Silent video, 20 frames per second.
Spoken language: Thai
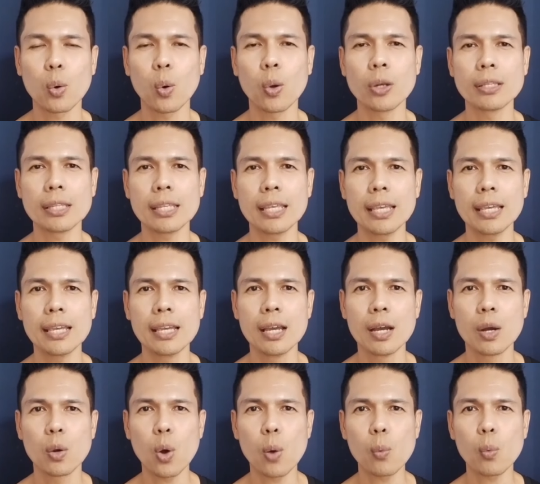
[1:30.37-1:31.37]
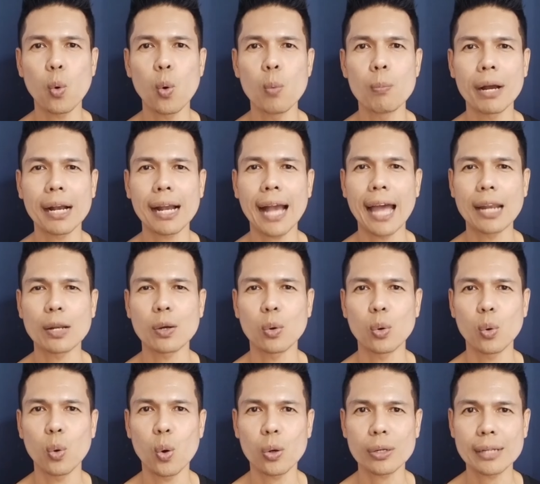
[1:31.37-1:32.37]
คนที่ควบคุมอาการข
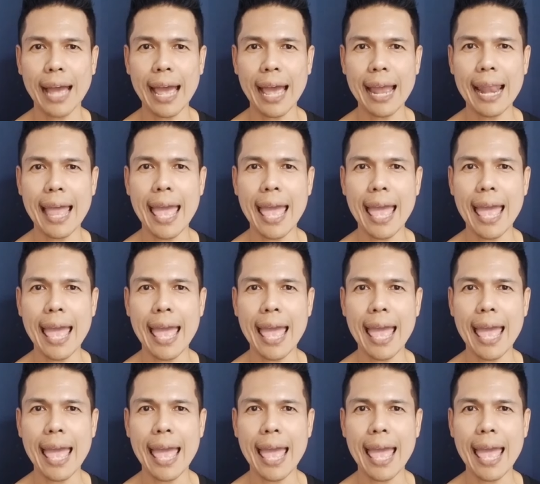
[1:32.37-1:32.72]
องโรคได้